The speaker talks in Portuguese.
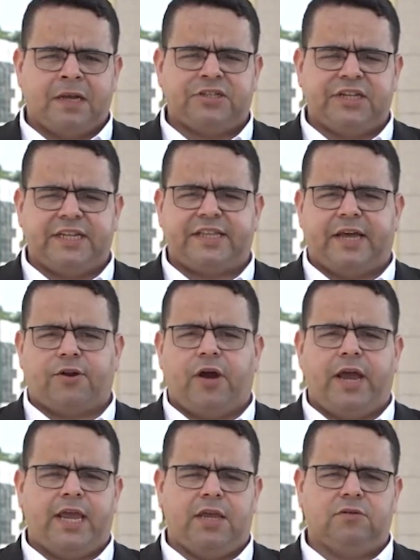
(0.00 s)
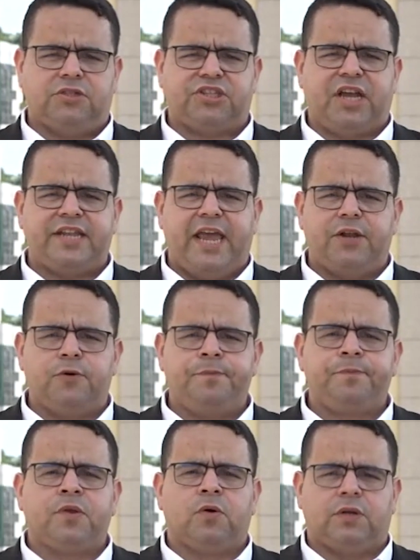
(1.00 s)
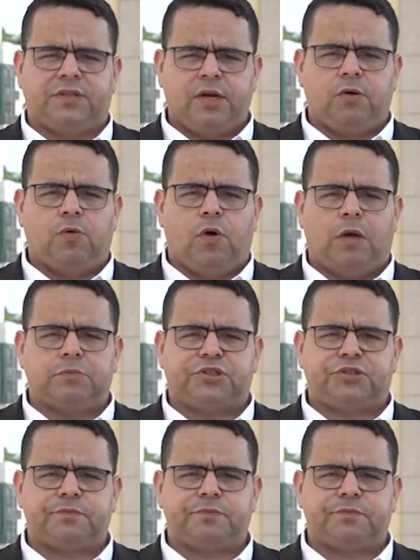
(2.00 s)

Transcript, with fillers: De Niterói, Rio de Janeiro, Rodrigo Gomes.